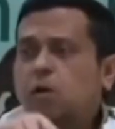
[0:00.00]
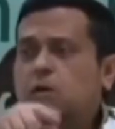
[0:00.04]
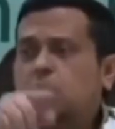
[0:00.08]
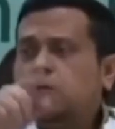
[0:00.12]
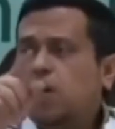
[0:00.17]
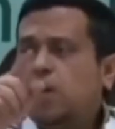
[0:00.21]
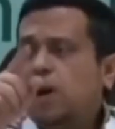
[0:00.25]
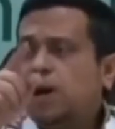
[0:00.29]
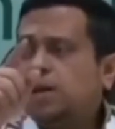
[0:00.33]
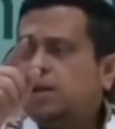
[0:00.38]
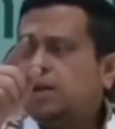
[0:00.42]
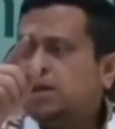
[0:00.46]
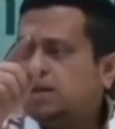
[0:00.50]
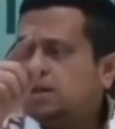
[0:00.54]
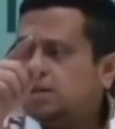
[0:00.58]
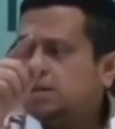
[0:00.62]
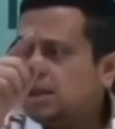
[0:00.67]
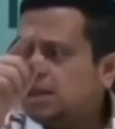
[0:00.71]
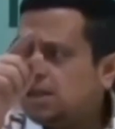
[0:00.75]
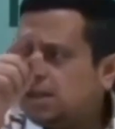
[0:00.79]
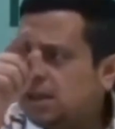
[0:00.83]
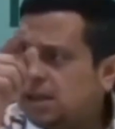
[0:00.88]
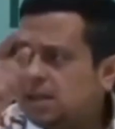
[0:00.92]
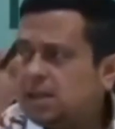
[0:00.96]
fa
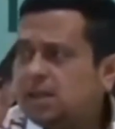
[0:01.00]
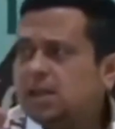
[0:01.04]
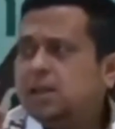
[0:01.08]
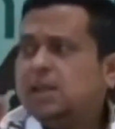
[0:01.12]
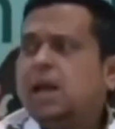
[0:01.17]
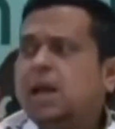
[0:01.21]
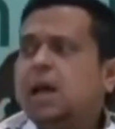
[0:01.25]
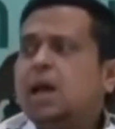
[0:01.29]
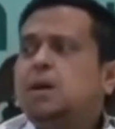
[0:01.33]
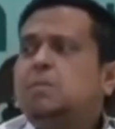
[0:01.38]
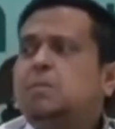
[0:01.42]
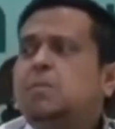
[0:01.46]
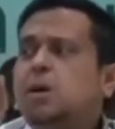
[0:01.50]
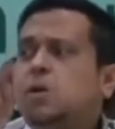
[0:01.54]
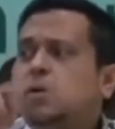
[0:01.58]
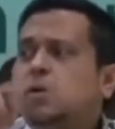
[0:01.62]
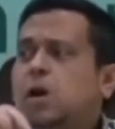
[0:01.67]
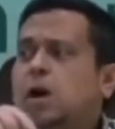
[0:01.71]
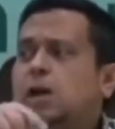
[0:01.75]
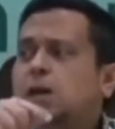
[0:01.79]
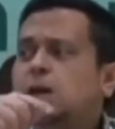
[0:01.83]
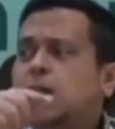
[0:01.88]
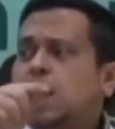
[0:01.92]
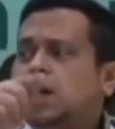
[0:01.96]
ayyadna alladziina amalu
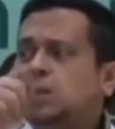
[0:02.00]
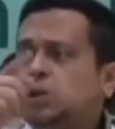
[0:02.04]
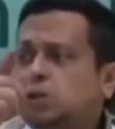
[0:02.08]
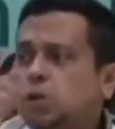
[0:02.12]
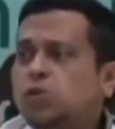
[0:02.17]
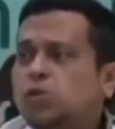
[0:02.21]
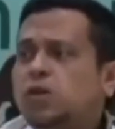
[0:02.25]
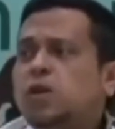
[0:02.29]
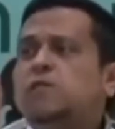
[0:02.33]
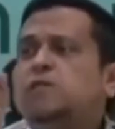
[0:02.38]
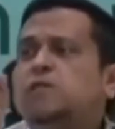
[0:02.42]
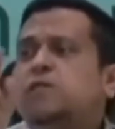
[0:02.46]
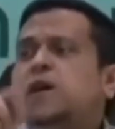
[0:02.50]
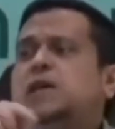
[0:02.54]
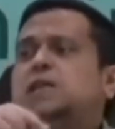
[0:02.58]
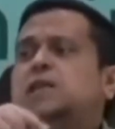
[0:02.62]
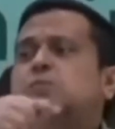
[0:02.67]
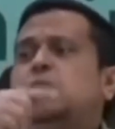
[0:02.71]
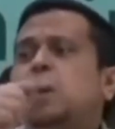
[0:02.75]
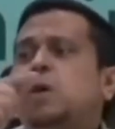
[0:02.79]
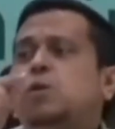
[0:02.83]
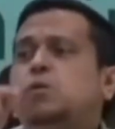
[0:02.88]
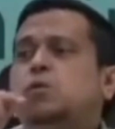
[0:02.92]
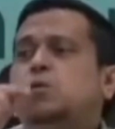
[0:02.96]
ala aduhim
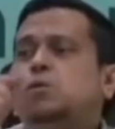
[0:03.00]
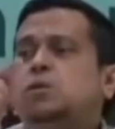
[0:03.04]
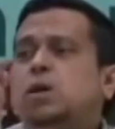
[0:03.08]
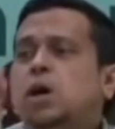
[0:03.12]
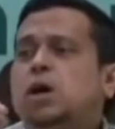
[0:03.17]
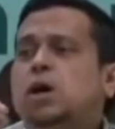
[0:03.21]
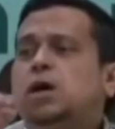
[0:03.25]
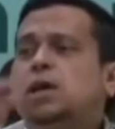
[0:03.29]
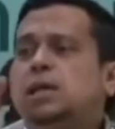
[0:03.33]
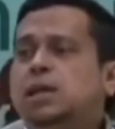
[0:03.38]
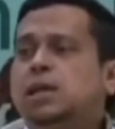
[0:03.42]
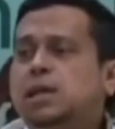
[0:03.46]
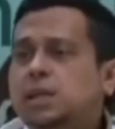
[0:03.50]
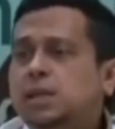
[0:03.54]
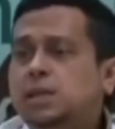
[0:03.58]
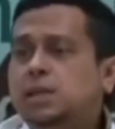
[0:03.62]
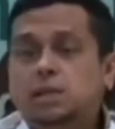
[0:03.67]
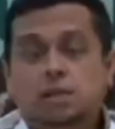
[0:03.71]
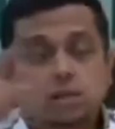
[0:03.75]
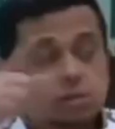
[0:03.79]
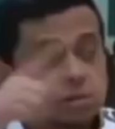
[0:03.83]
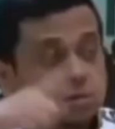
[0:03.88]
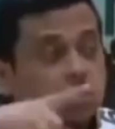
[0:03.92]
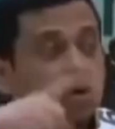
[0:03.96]
fasbahu
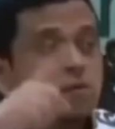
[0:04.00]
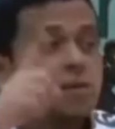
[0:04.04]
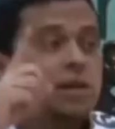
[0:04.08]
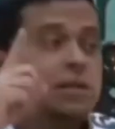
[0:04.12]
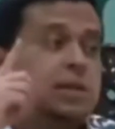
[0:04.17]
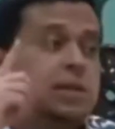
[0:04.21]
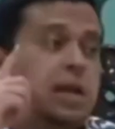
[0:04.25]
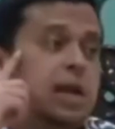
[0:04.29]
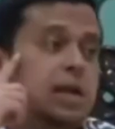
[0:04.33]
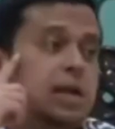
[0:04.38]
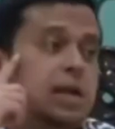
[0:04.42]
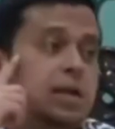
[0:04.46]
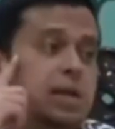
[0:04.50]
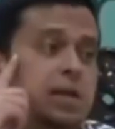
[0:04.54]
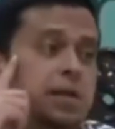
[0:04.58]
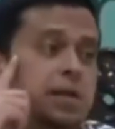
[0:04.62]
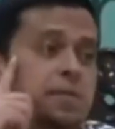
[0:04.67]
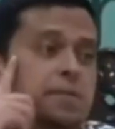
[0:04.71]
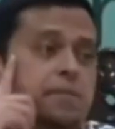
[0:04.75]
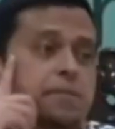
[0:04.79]
zahirin ayat terakhir.